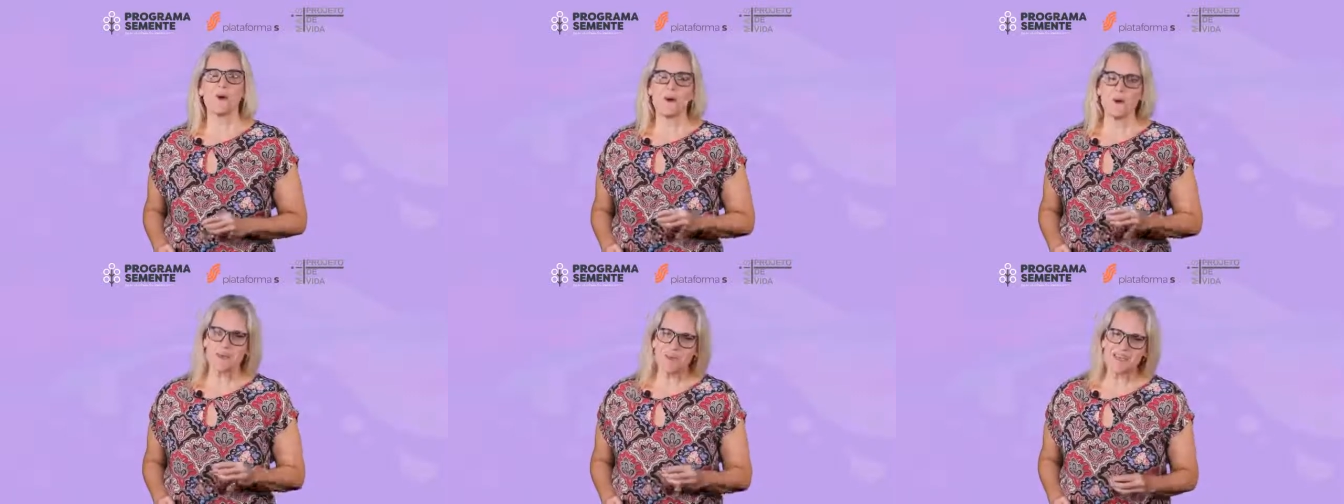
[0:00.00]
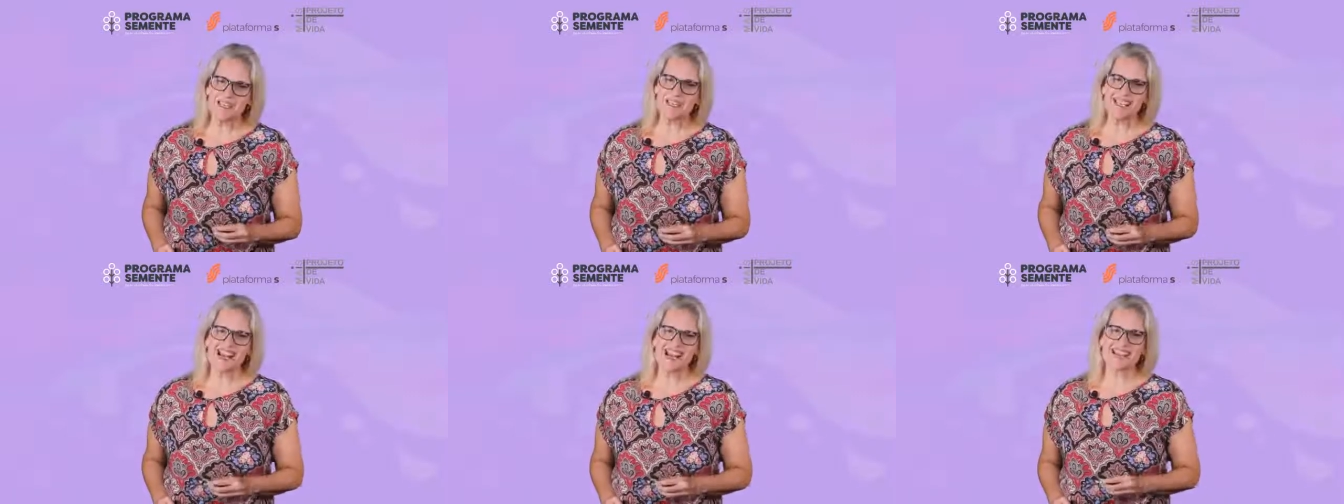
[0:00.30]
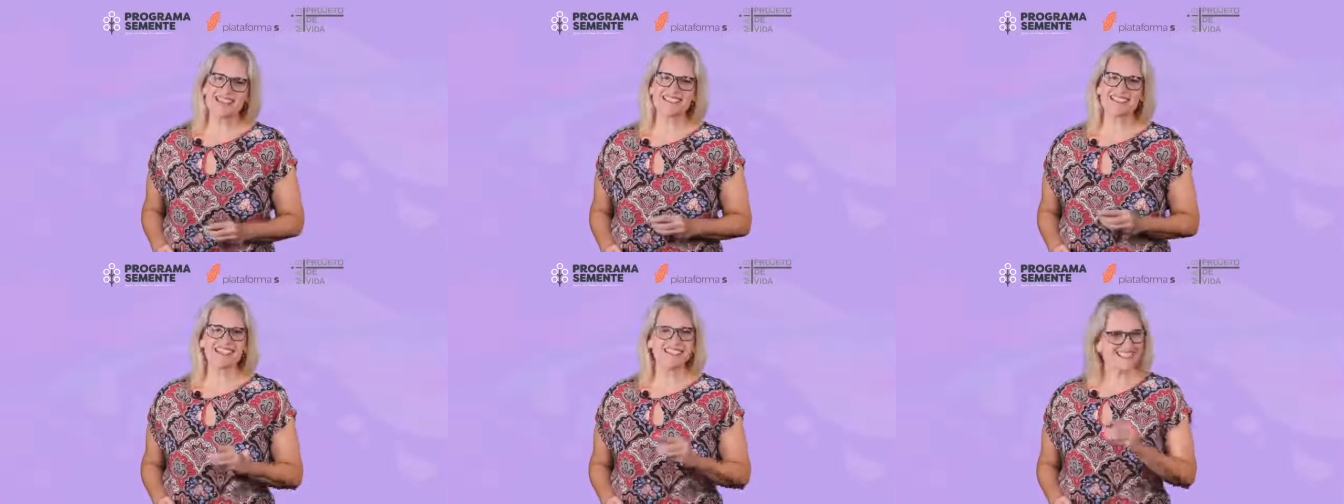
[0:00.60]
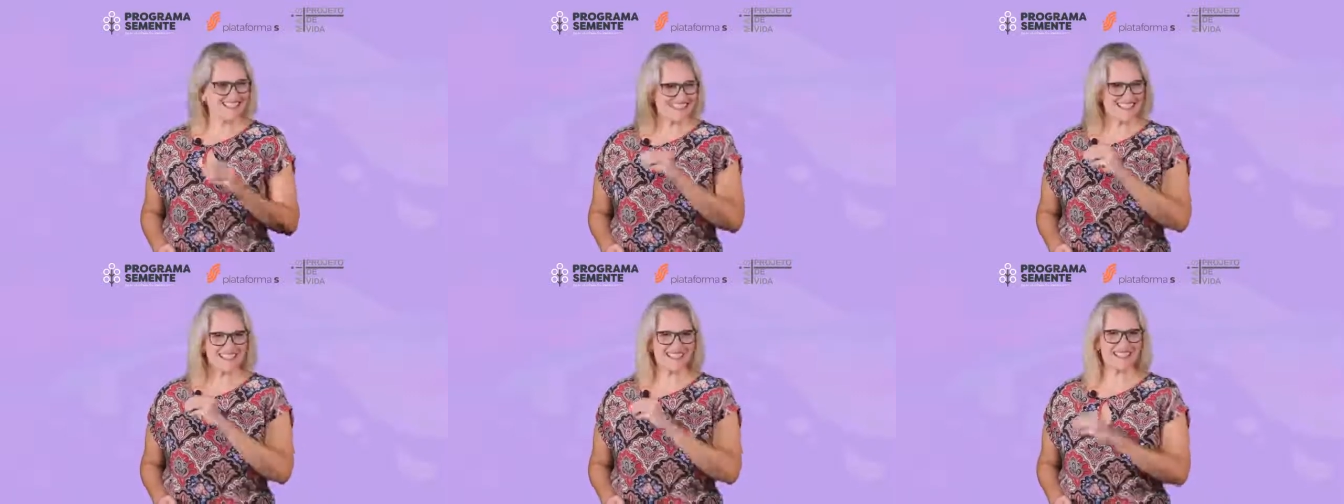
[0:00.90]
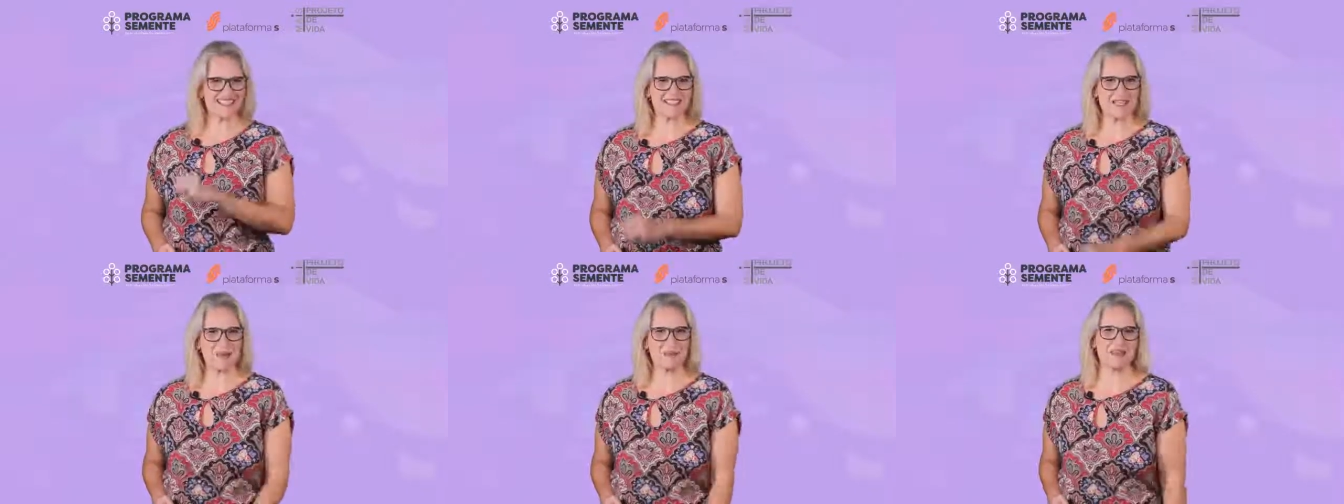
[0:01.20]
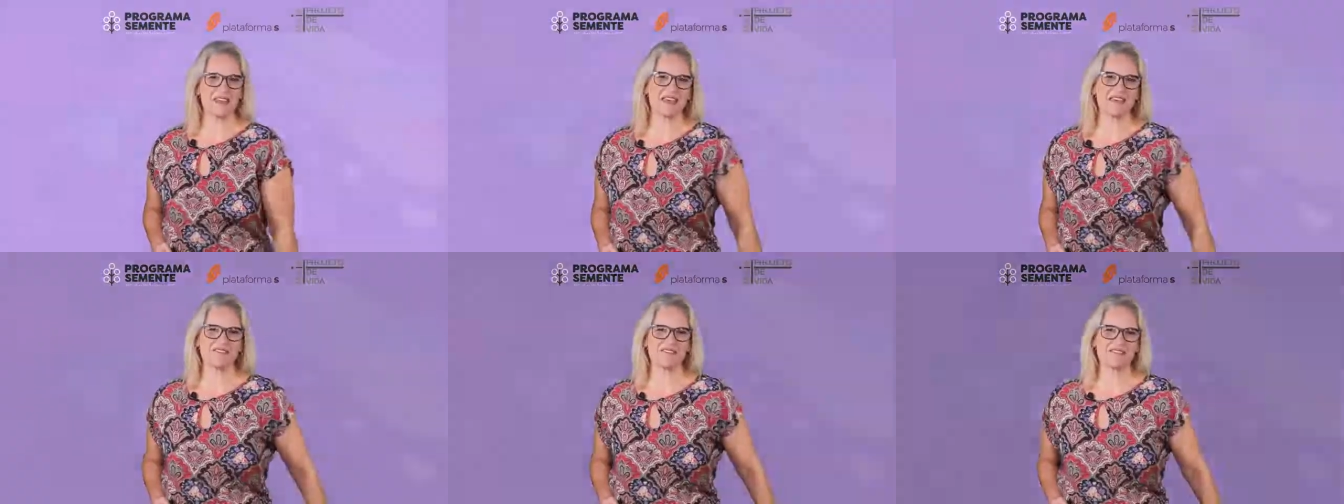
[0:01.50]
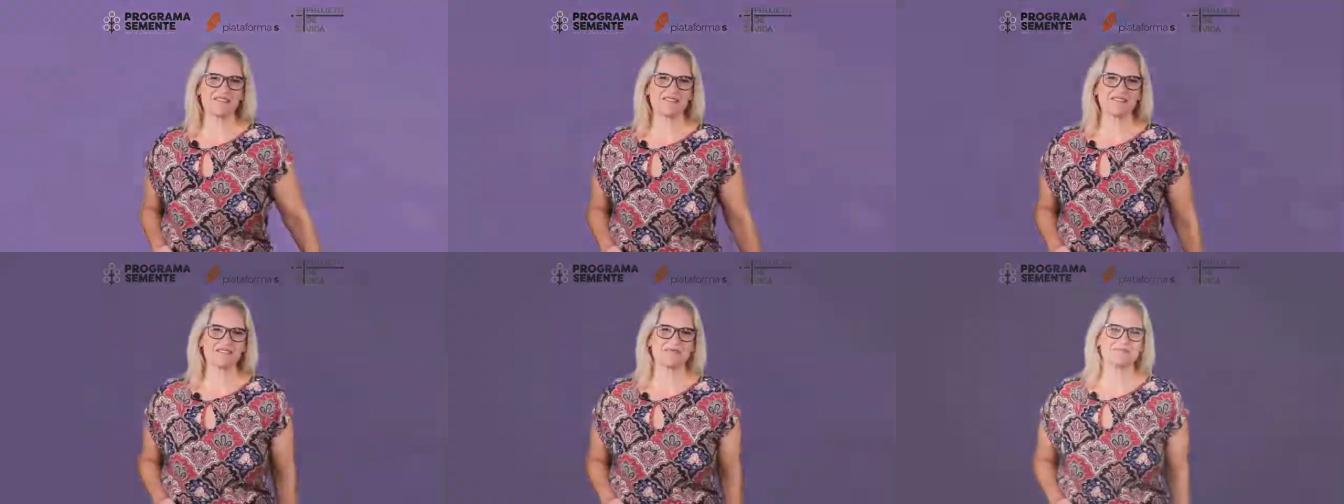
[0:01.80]
Obrigada e até
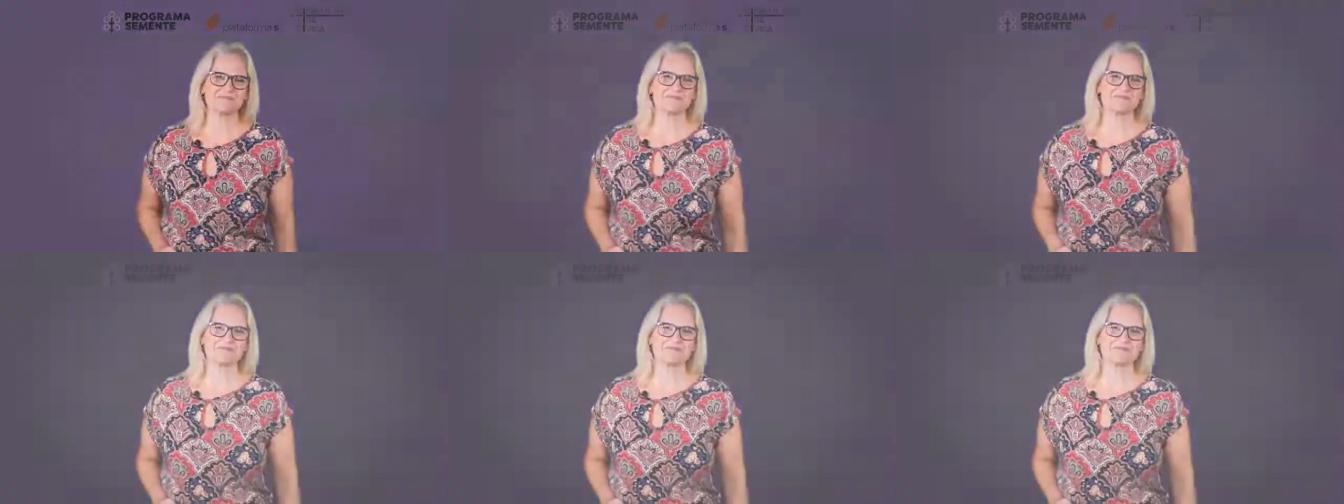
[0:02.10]
breve.